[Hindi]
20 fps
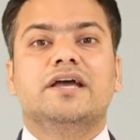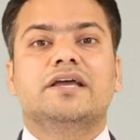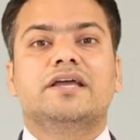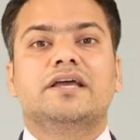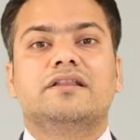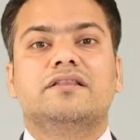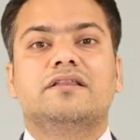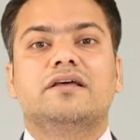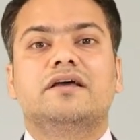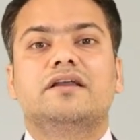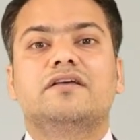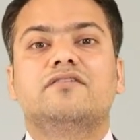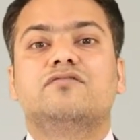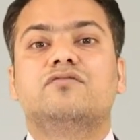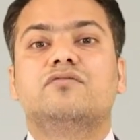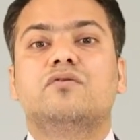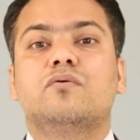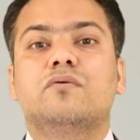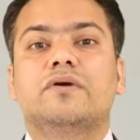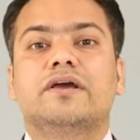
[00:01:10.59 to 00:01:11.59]
कि देर इज़
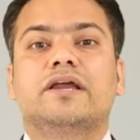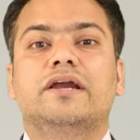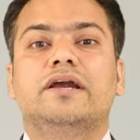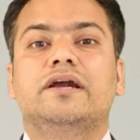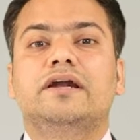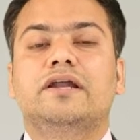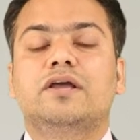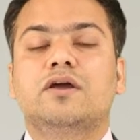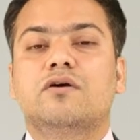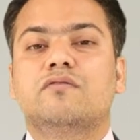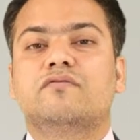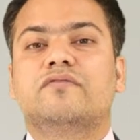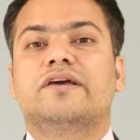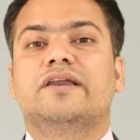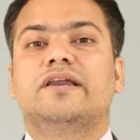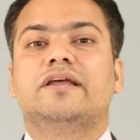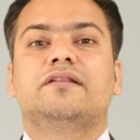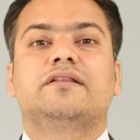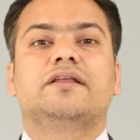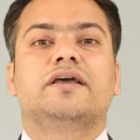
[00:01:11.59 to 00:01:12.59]
नो गारंटी ऑफ
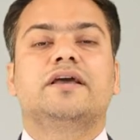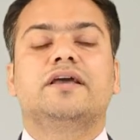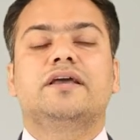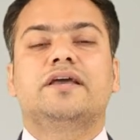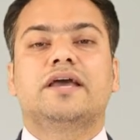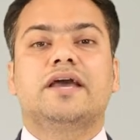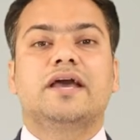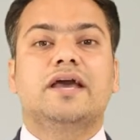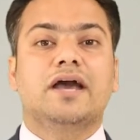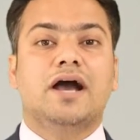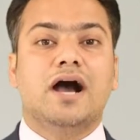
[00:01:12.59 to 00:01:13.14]
एनीथिंग कि